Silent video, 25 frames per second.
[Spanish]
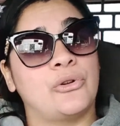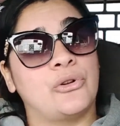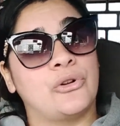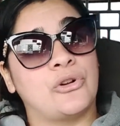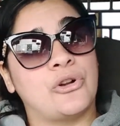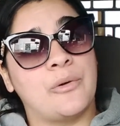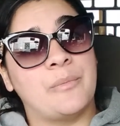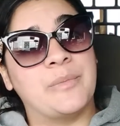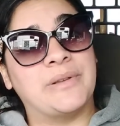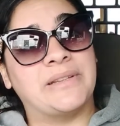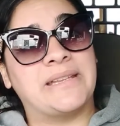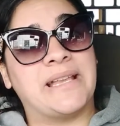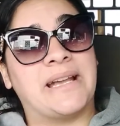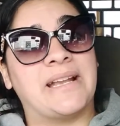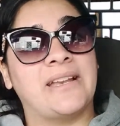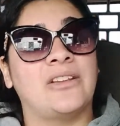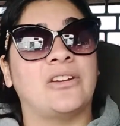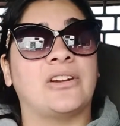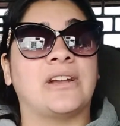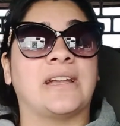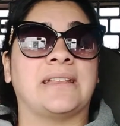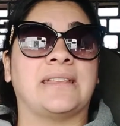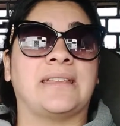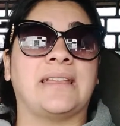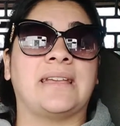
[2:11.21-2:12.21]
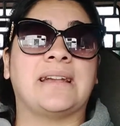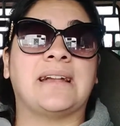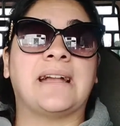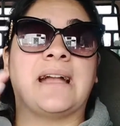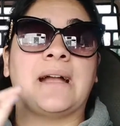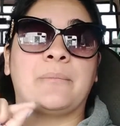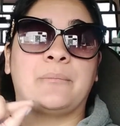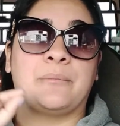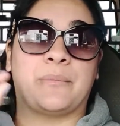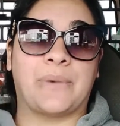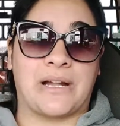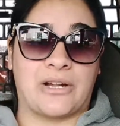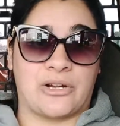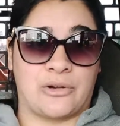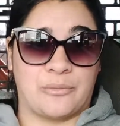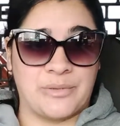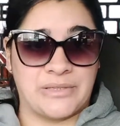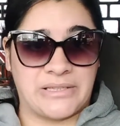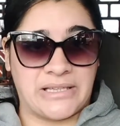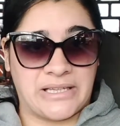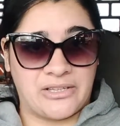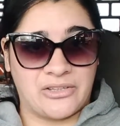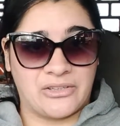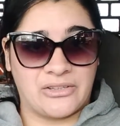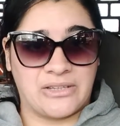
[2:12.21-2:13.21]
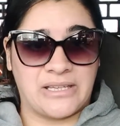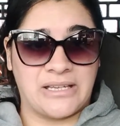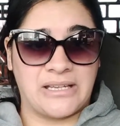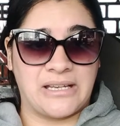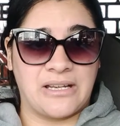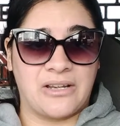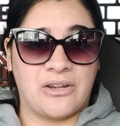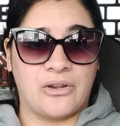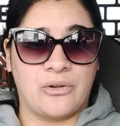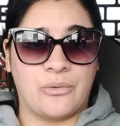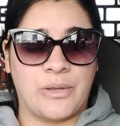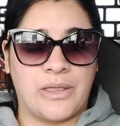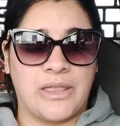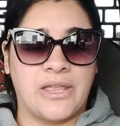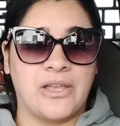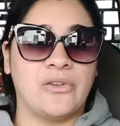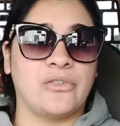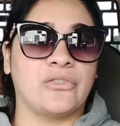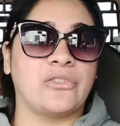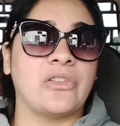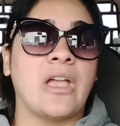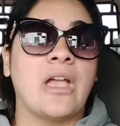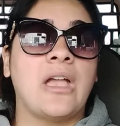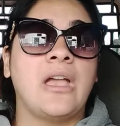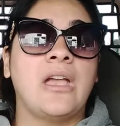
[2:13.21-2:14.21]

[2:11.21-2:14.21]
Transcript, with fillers: comentarios que tenga, más comentarios tienen los videos,